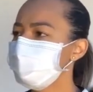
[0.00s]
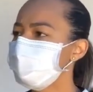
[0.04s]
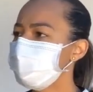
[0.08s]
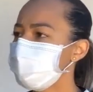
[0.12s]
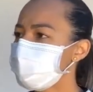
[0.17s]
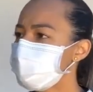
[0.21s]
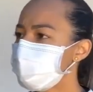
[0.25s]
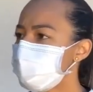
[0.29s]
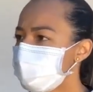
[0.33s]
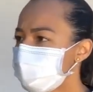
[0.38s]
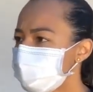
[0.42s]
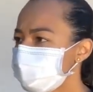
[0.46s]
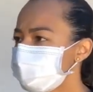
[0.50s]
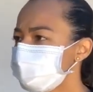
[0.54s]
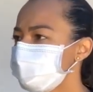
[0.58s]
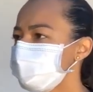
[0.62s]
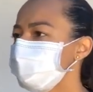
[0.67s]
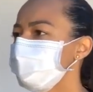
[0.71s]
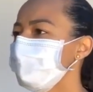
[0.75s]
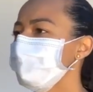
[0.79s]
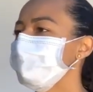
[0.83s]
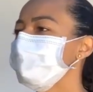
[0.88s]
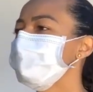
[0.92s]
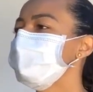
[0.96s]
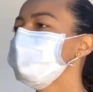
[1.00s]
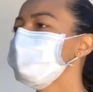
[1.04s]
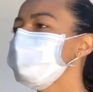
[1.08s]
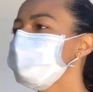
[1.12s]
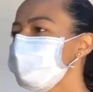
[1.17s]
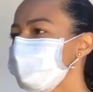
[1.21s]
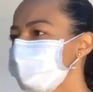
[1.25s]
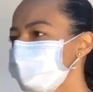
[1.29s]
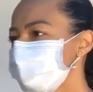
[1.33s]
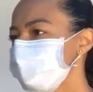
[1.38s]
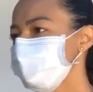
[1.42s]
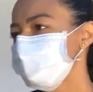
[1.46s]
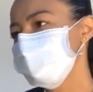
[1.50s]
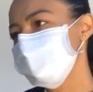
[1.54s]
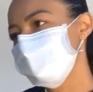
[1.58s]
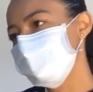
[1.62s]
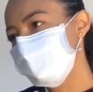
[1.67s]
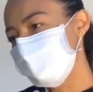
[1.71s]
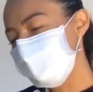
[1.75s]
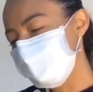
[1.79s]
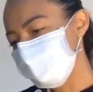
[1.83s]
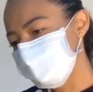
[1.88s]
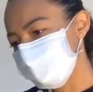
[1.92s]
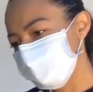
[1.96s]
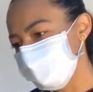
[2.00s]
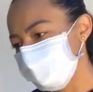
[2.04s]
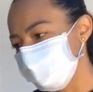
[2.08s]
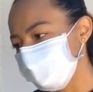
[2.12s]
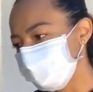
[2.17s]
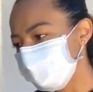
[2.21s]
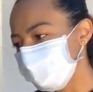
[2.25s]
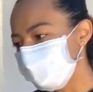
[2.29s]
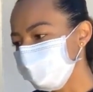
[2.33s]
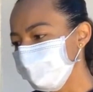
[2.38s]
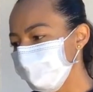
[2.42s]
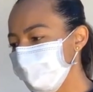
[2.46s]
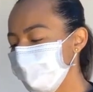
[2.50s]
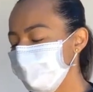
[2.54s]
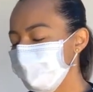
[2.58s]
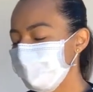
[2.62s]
precoce do câncer de próstata.